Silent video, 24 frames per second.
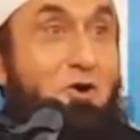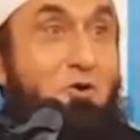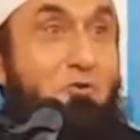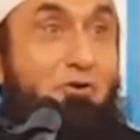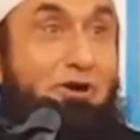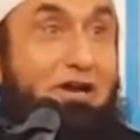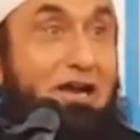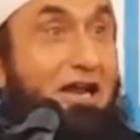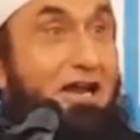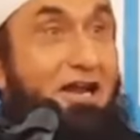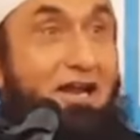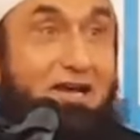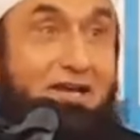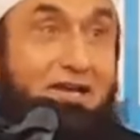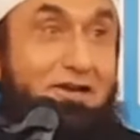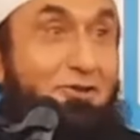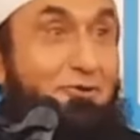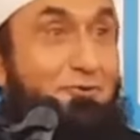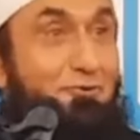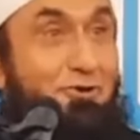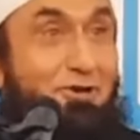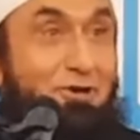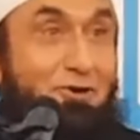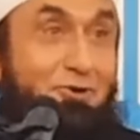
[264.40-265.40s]
वो कहने लगी
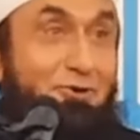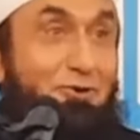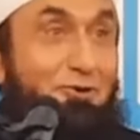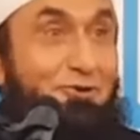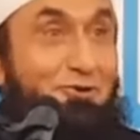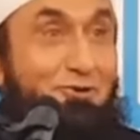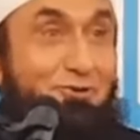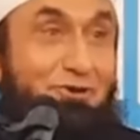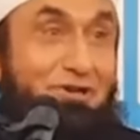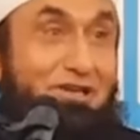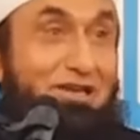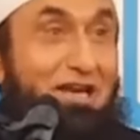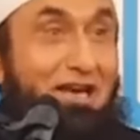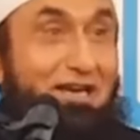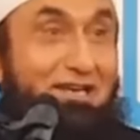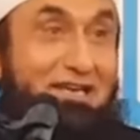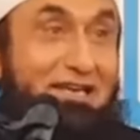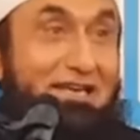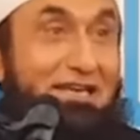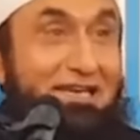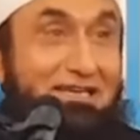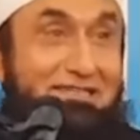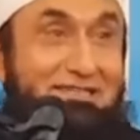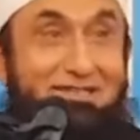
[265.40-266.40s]
तूने खुद तो किया
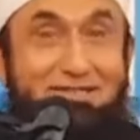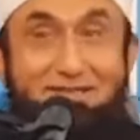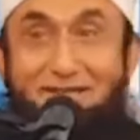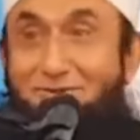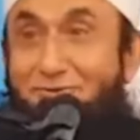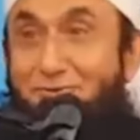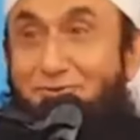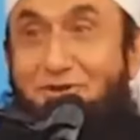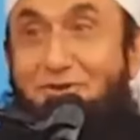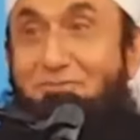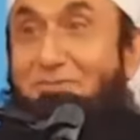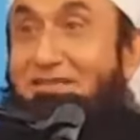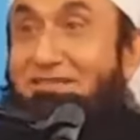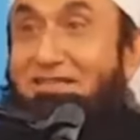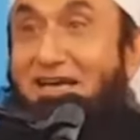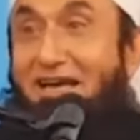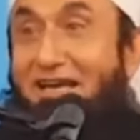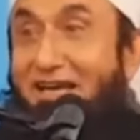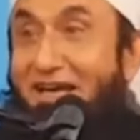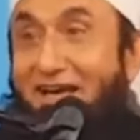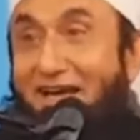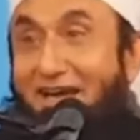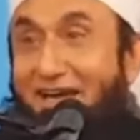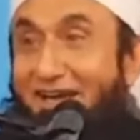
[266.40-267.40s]
नहीं किसी ने तुझे
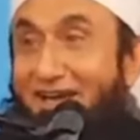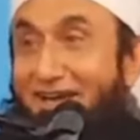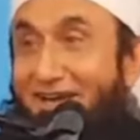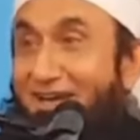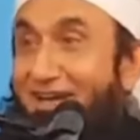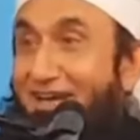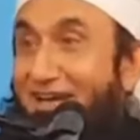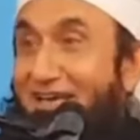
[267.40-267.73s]
बताया है